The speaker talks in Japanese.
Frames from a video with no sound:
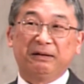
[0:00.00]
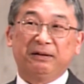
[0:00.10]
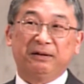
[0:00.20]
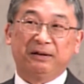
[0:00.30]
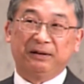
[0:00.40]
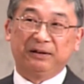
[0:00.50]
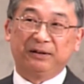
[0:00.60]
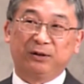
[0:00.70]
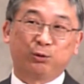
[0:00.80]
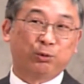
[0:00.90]
えー、
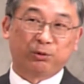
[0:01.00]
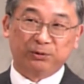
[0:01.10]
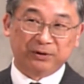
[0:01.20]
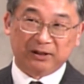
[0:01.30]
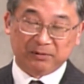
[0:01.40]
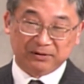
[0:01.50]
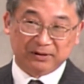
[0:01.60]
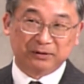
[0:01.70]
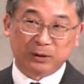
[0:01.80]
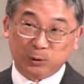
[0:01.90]
な心の病に
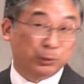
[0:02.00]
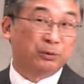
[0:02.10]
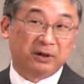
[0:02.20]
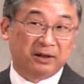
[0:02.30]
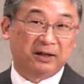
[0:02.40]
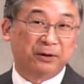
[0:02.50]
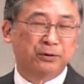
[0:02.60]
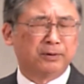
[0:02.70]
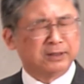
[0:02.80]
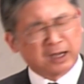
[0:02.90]
なったのとかある
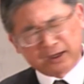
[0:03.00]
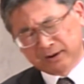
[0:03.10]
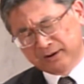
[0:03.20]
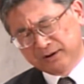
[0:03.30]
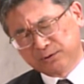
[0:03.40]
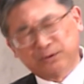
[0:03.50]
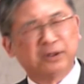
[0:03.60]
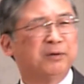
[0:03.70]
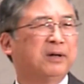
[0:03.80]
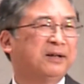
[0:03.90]
いはいやこ
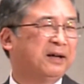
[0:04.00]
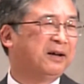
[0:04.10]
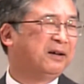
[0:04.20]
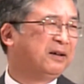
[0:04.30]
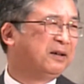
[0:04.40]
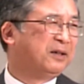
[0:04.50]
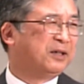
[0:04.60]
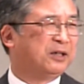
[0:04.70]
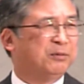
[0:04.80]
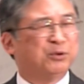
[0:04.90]
れはね
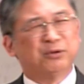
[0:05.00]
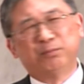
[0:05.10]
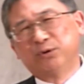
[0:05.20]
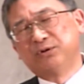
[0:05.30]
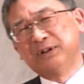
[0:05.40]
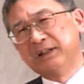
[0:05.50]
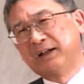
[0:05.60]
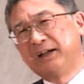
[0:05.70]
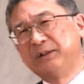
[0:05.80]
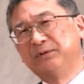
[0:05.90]
もう僕以
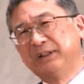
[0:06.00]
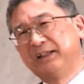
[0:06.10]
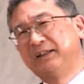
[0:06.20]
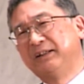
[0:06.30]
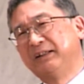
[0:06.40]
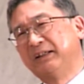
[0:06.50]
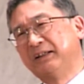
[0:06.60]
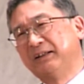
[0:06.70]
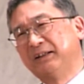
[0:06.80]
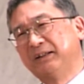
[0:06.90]
外のね、
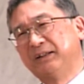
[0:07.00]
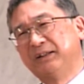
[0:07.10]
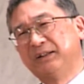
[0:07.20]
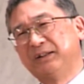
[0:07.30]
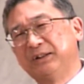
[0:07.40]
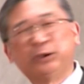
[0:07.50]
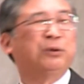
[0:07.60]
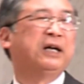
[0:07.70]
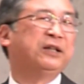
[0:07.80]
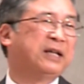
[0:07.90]
えー、人
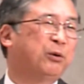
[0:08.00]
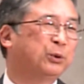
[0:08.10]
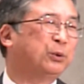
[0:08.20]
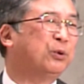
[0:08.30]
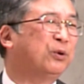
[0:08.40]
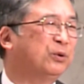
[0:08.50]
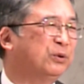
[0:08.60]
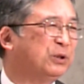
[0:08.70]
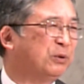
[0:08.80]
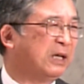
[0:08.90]
が男
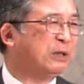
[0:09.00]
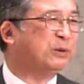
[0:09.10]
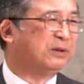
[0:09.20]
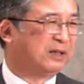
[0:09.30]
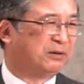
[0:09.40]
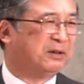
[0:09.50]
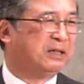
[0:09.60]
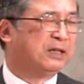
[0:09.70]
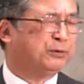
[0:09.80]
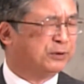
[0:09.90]
の人がいるんだと
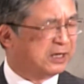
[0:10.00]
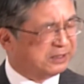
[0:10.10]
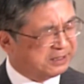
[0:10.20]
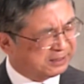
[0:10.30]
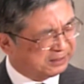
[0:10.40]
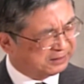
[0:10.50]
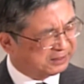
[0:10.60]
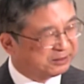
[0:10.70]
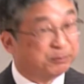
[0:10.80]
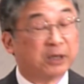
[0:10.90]
裏切られ
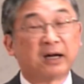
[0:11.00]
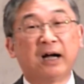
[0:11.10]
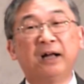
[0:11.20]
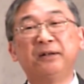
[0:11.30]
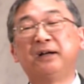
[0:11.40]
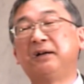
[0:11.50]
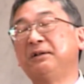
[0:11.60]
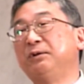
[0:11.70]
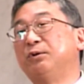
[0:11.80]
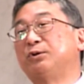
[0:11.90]
た、まあ、かな
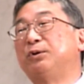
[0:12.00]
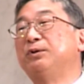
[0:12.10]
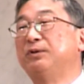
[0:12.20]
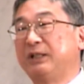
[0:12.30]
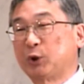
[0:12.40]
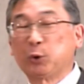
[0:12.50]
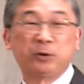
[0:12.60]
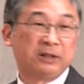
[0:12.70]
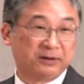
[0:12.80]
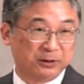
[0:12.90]
りのそういうふうな
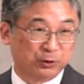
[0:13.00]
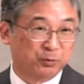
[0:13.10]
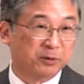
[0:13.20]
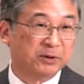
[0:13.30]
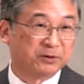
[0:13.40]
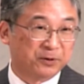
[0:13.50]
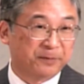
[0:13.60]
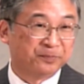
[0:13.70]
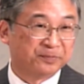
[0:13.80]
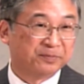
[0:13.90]
ショックだったと思います
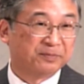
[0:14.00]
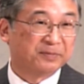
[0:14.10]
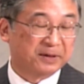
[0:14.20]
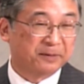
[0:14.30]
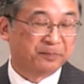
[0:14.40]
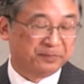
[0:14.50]
よ。ね、